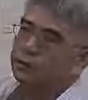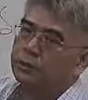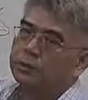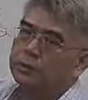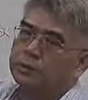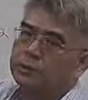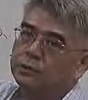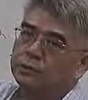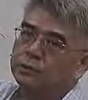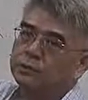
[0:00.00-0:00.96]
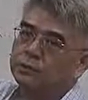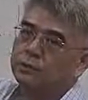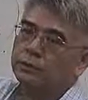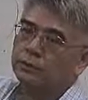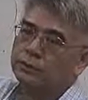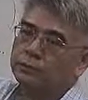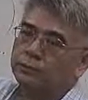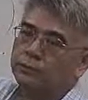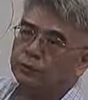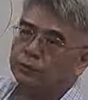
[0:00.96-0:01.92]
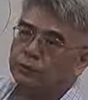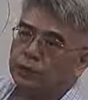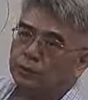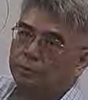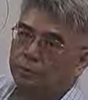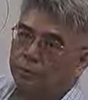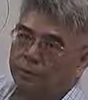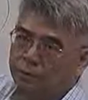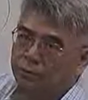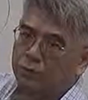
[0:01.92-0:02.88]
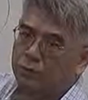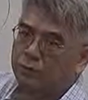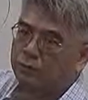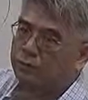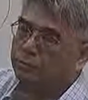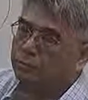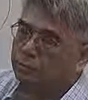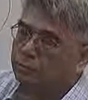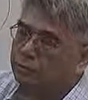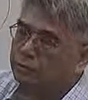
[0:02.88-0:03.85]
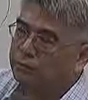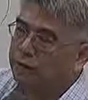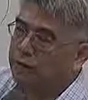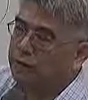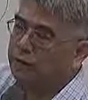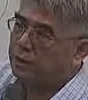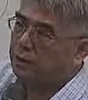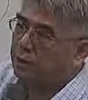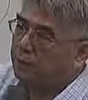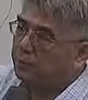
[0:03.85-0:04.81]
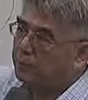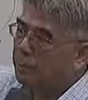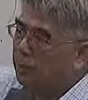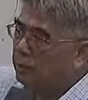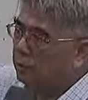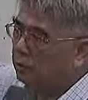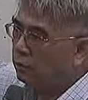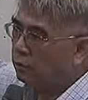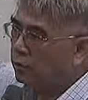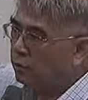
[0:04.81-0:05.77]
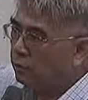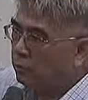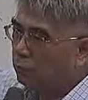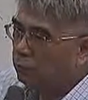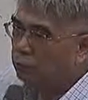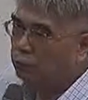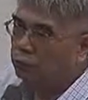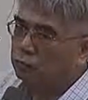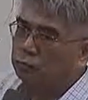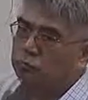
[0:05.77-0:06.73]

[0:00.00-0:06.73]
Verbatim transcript: 的统计分析叫 parametric methods，那没有用到母数